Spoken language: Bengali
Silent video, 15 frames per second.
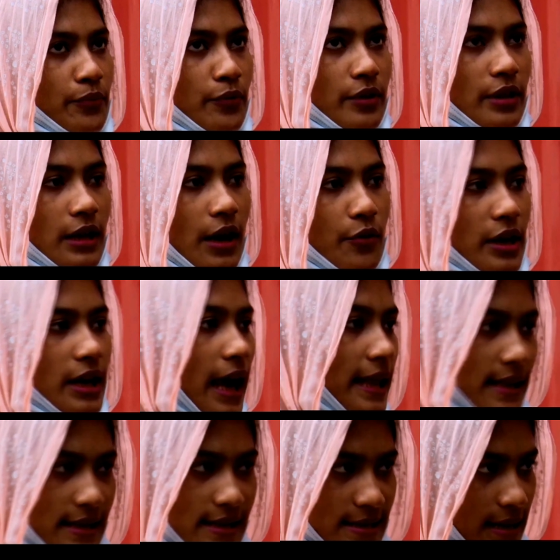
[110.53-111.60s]
পর ফোন দিয়ে উনি
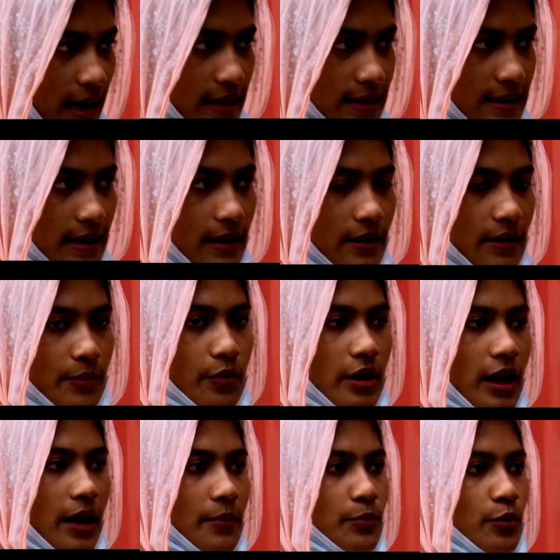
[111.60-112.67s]
কাইন্দা দিছে রাতে
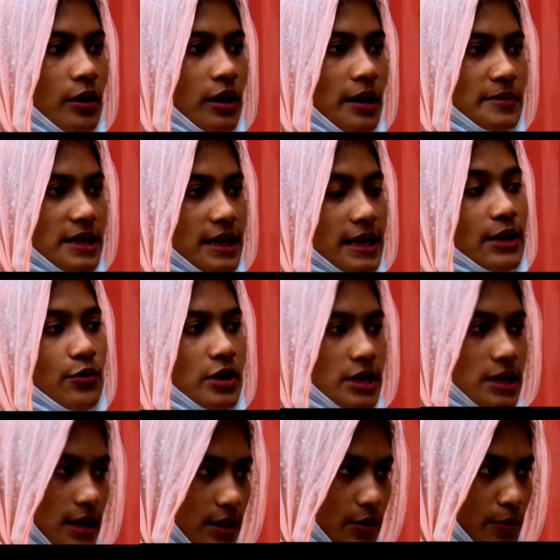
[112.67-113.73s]
পরে আমি বললাম যে কি
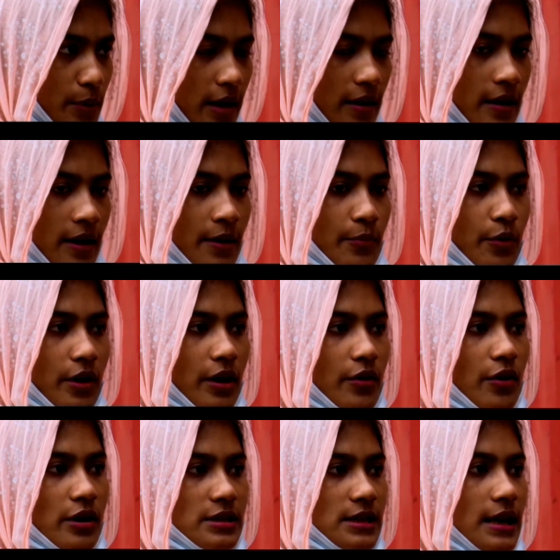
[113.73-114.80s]
হয়েছে তোমার পরে
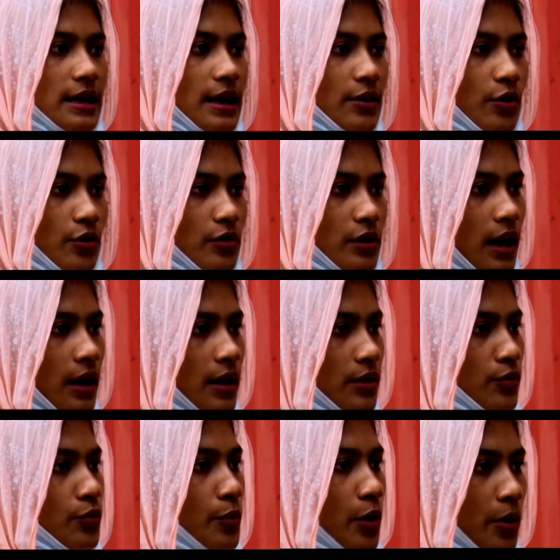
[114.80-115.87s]
কয় যে এই ঘটনা
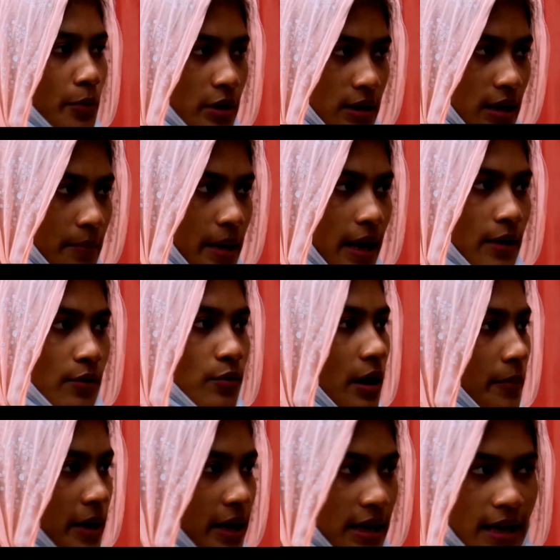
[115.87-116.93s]
নূর মোহাম্মদ নামে এক
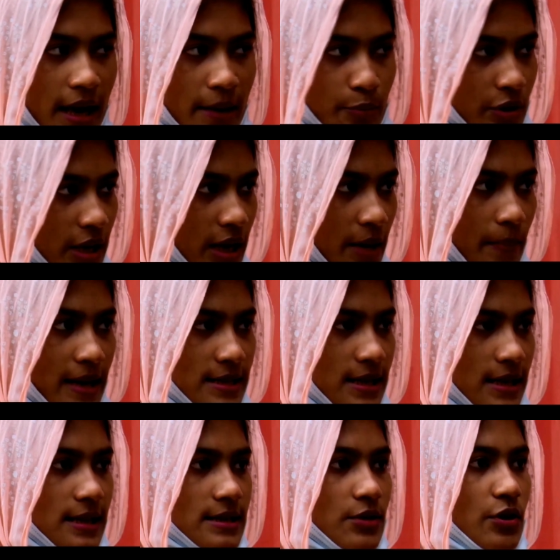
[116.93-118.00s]
লোক আমাকে এয়ারপোর্ট থেকে
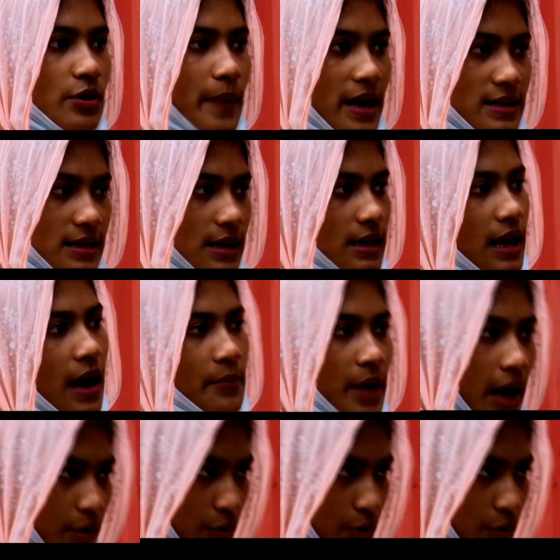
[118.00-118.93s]
পার্সেল দিছে ওই পার্সেল নিয়ে আমি